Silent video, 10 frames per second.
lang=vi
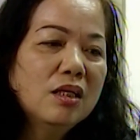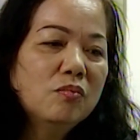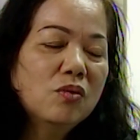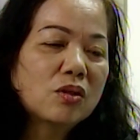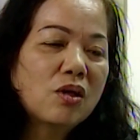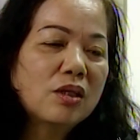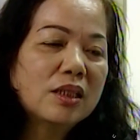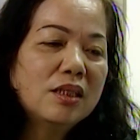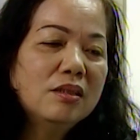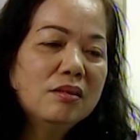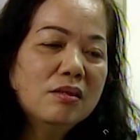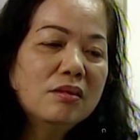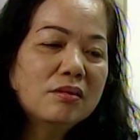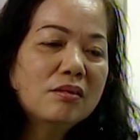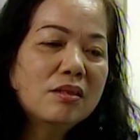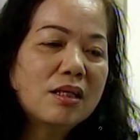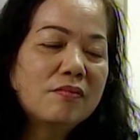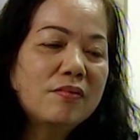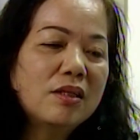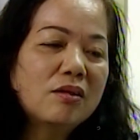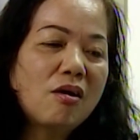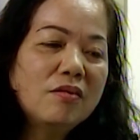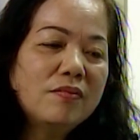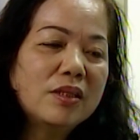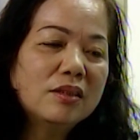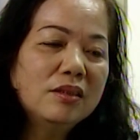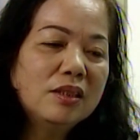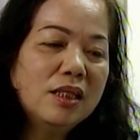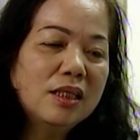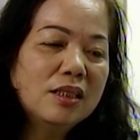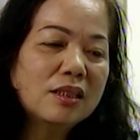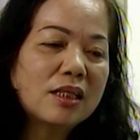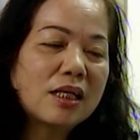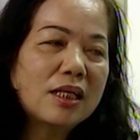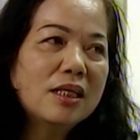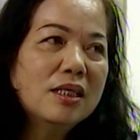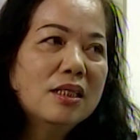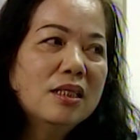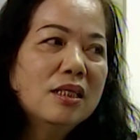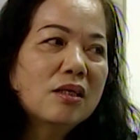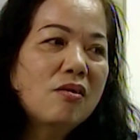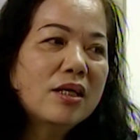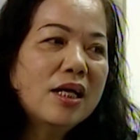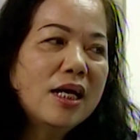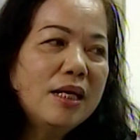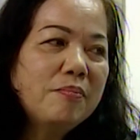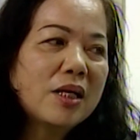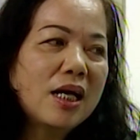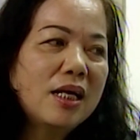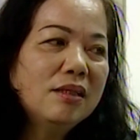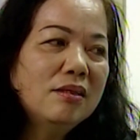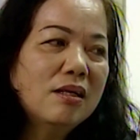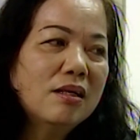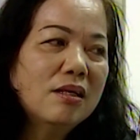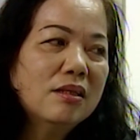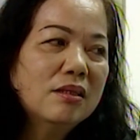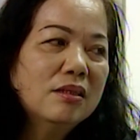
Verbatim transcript: một còn cái nữa tức là về nói về chứng kiến thì người ta cái có cái hay một cái tức là